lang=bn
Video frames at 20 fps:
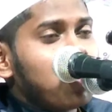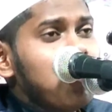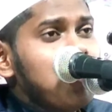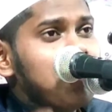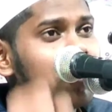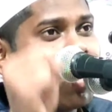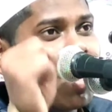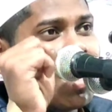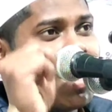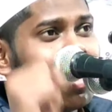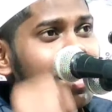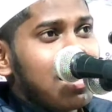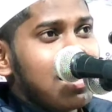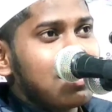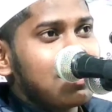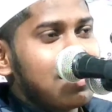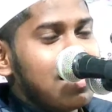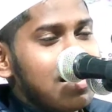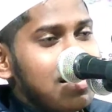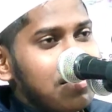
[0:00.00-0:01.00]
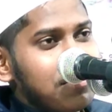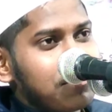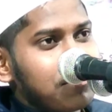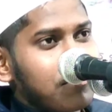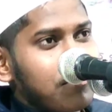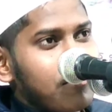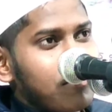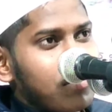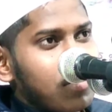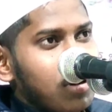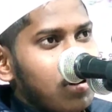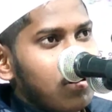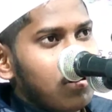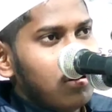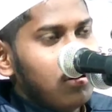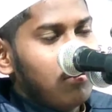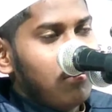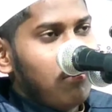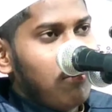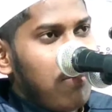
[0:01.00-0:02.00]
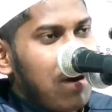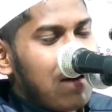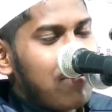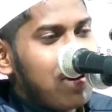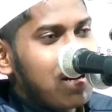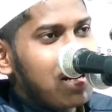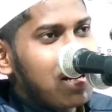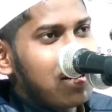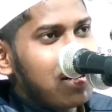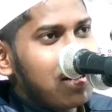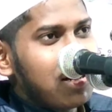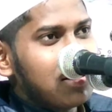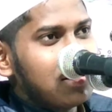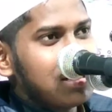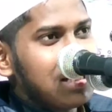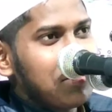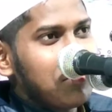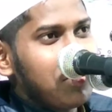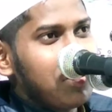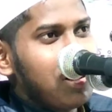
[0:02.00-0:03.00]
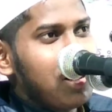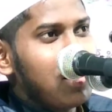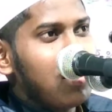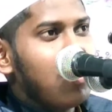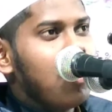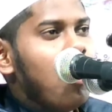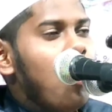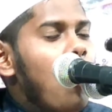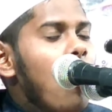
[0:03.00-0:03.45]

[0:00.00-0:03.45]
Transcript: চমকায় গেছে বাবাকে ডাক দিয়ে বলে